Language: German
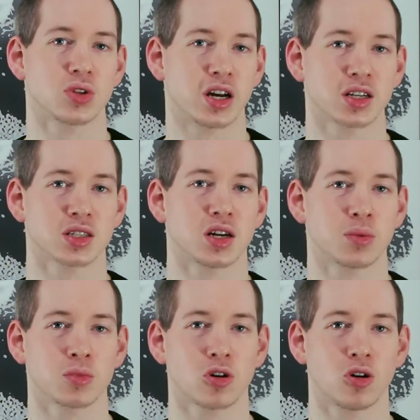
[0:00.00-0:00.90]
so
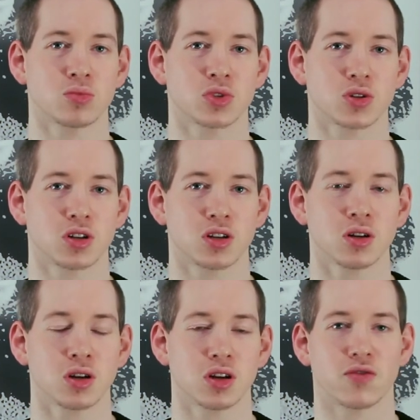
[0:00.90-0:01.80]
langsam kommen soll.
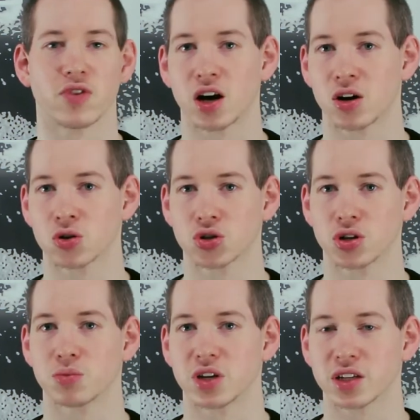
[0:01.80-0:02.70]
War auch
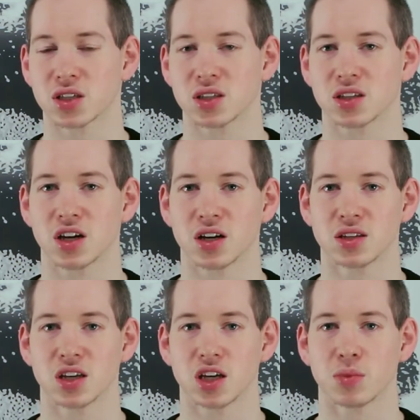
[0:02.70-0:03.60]
schon im letzten Jahr
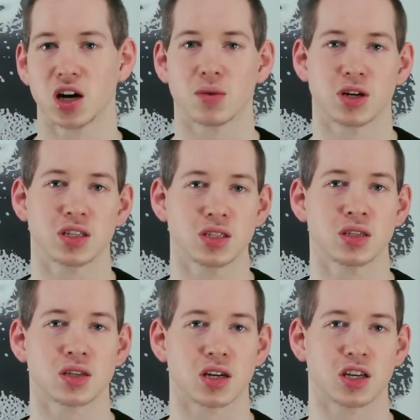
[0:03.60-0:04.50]
Thema, aber
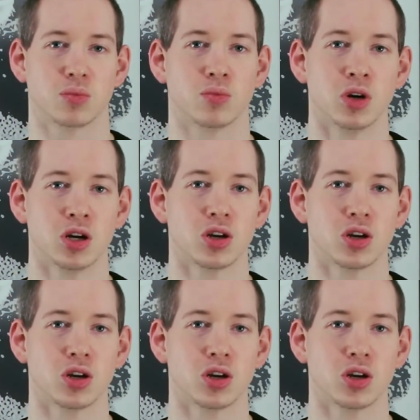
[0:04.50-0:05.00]
dieses Jahr eben